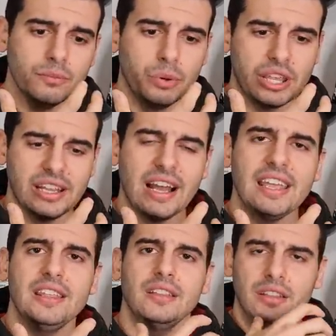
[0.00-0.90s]
porque
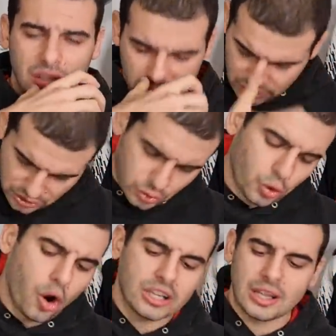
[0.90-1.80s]
daí
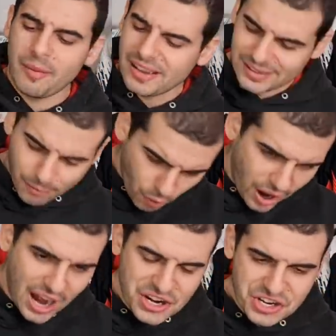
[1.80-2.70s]
entorta mais a
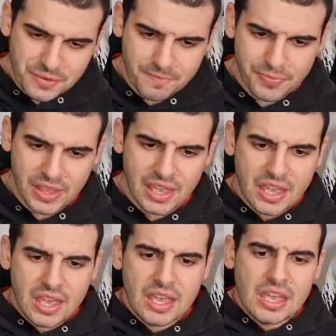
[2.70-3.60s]
borracha,
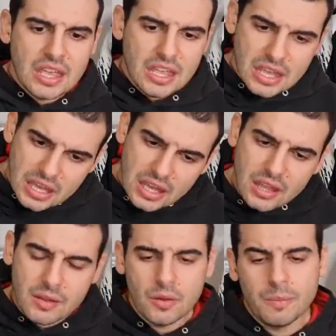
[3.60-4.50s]

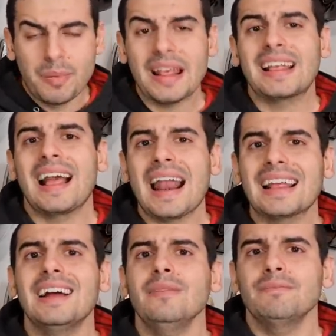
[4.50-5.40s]
e
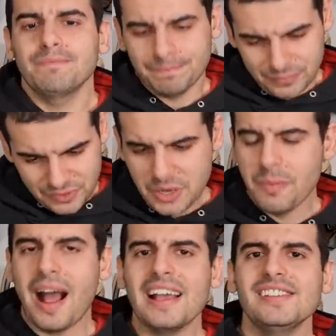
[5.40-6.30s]
pré-carga
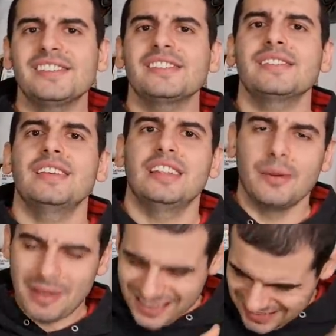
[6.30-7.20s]
demais, que
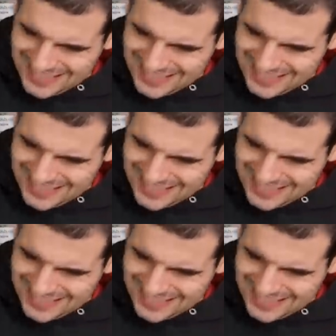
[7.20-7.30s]
também